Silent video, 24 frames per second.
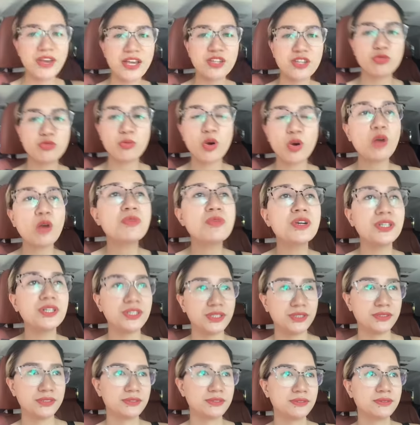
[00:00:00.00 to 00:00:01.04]
về chúng nó không
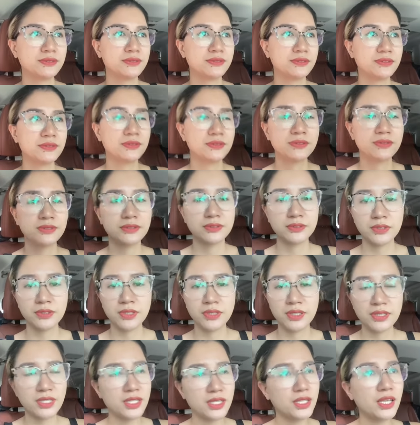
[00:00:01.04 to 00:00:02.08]
gửi,
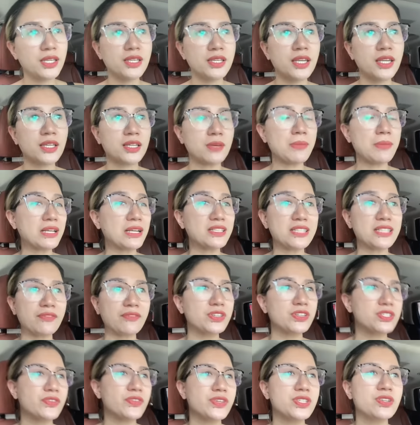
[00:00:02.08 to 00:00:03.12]
thì hiển nhiên các bác chẳng
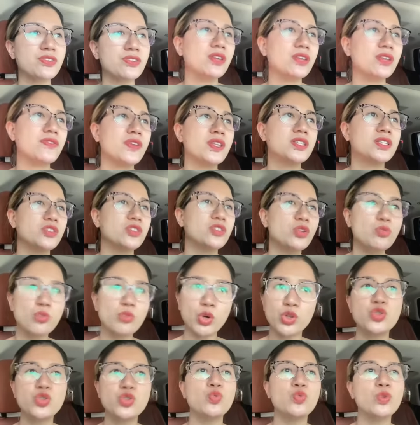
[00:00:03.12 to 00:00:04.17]
phải chỉ chửi nhưng nên chửi đúng
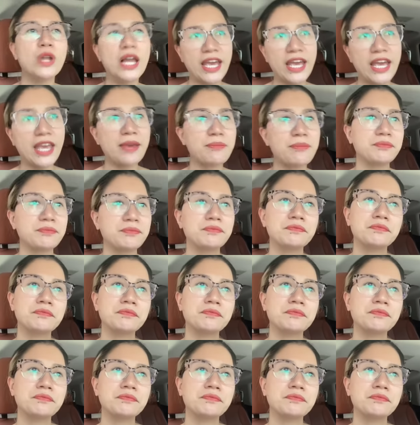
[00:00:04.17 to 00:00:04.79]
con chủ là em.